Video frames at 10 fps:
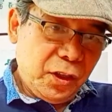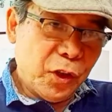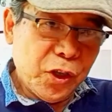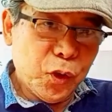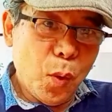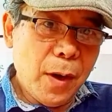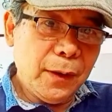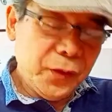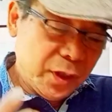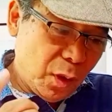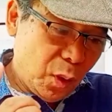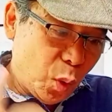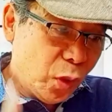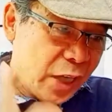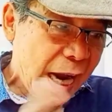有人说，这个《
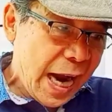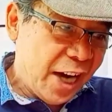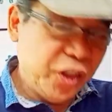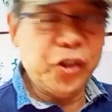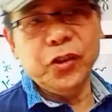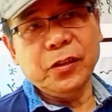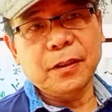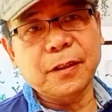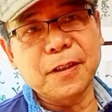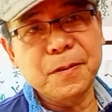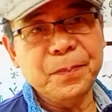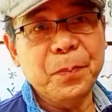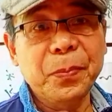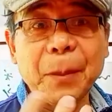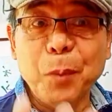罗刹海市》
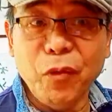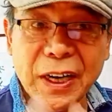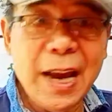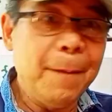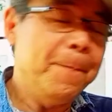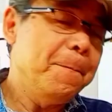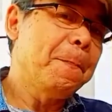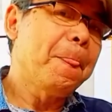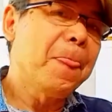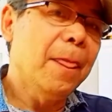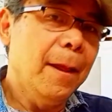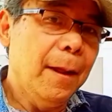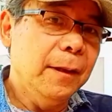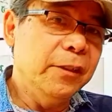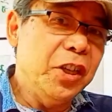的播放量
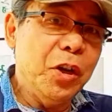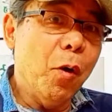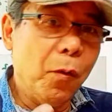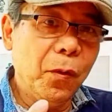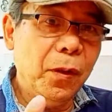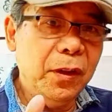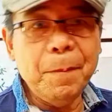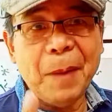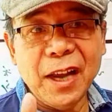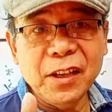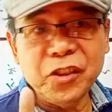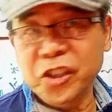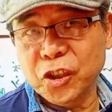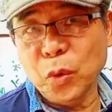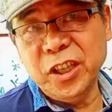已经有一百七
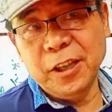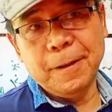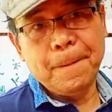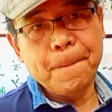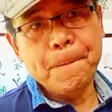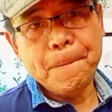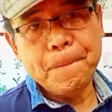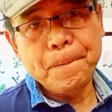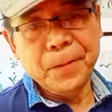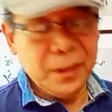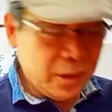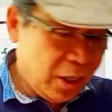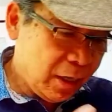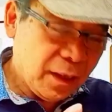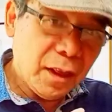十亿，已
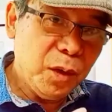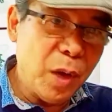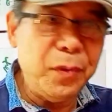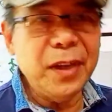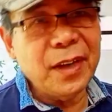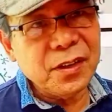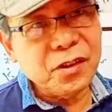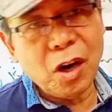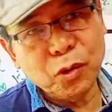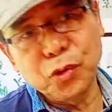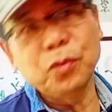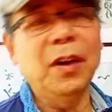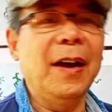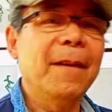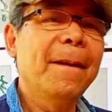经远远的超出了